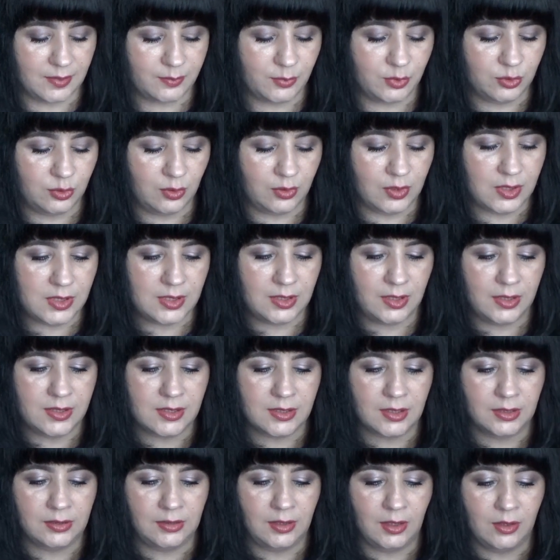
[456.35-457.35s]
Буду листать
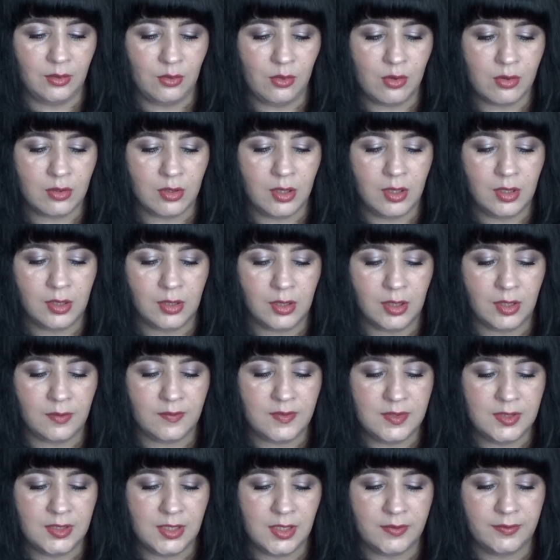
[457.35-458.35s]
каталог и
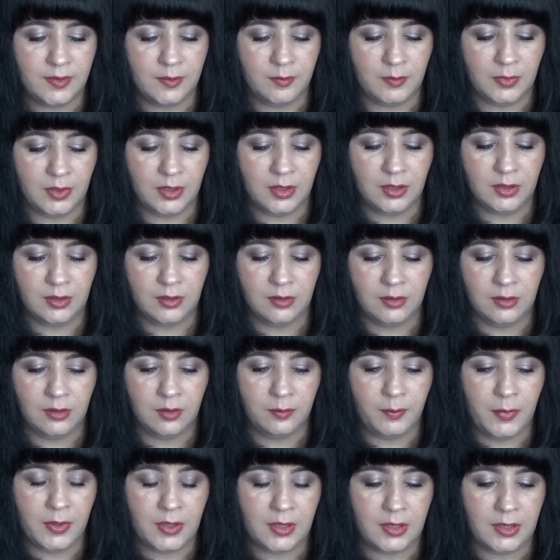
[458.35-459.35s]
все вам их э,
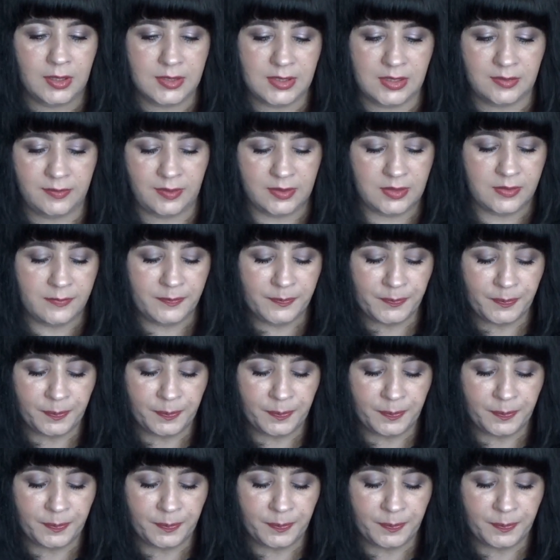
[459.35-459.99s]
показывать.